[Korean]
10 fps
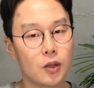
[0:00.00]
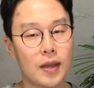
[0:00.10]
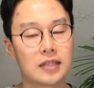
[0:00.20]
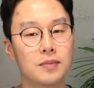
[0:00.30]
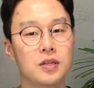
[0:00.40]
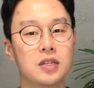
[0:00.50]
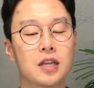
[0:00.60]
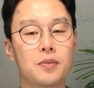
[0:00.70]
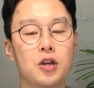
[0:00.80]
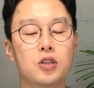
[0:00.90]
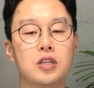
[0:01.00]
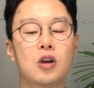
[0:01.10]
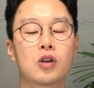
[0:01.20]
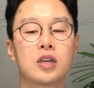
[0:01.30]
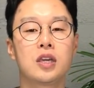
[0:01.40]
더 말씀드리자면
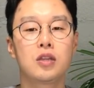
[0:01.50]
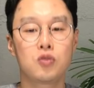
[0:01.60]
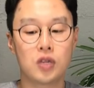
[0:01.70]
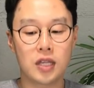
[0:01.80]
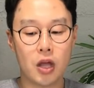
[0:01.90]
여기 뒤에